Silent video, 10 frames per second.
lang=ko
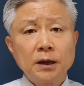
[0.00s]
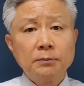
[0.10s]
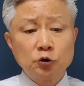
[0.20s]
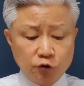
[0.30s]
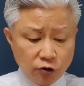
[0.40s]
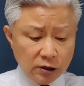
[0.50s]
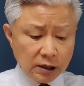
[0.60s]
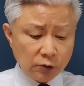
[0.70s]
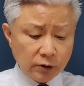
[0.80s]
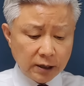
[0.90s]
뭐
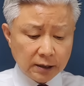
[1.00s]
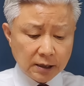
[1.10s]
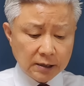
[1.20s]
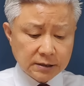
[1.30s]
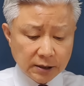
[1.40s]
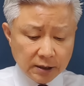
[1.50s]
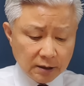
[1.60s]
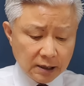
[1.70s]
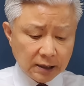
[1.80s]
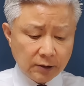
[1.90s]
줄리라고 했다가
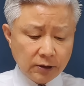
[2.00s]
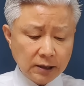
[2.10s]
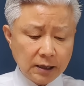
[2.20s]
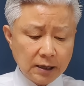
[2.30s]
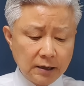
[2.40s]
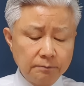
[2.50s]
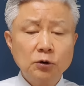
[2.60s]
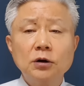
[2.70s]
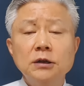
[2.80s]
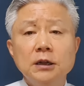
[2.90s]
성형을 했다고 했다가
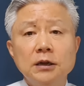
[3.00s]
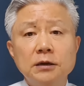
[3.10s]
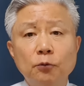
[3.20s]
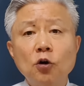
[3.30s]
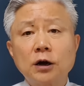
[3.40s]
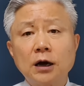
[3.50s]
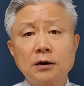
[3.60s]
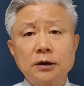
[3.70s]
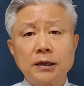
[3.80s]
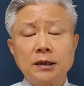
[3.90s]
뭐 이
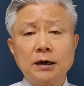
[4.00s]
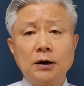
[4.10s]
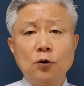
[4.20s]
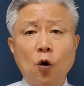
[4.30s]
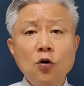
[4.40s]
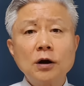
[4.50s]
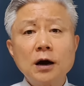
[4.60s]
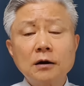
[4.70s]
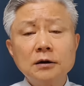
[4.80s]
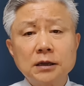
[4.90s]
몰카를 했다가
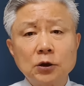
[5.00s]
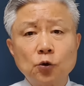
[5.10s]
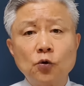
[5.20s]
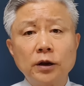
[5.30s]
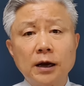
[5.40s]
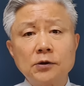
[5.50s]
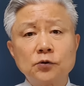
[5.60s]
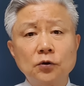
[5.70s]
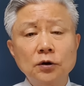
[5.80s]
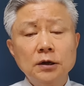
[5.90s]
온갖 걸 다 동원해
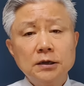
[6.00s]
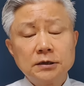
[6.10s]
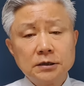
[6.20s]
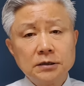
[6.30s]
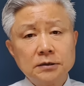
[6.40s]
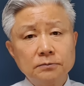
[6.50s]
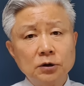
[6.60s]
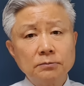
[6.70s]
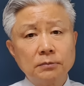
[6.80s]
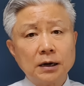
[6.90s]
가지고 이
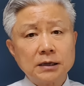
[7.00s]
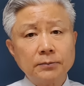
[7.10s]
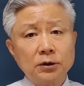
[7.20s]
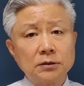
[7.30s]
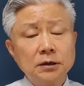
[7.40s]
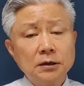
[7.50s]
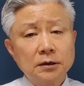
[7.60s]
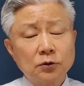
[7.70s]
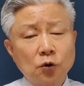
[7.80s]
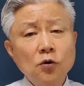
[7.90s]
뭐 말하자면은
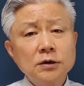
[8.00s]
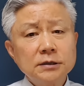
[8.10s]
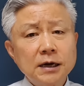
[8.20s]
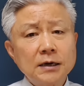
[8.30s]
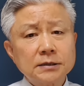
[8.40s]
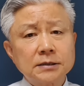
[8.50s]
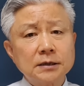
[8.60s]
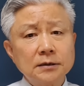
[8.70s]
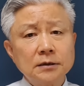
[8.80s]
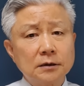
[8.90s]

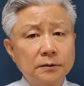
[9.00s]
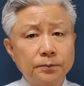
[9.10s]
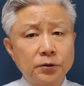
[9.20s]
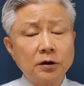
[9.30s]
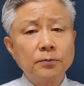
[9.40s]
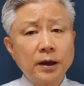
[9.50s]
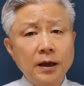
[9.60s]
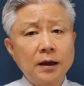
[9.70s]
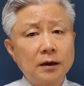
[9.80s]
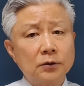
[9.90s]
공작성 어,
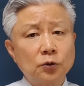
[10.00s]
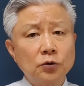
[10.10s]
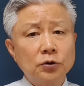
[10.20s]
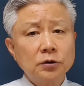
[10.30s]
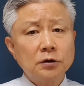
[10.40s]
폄훼 또는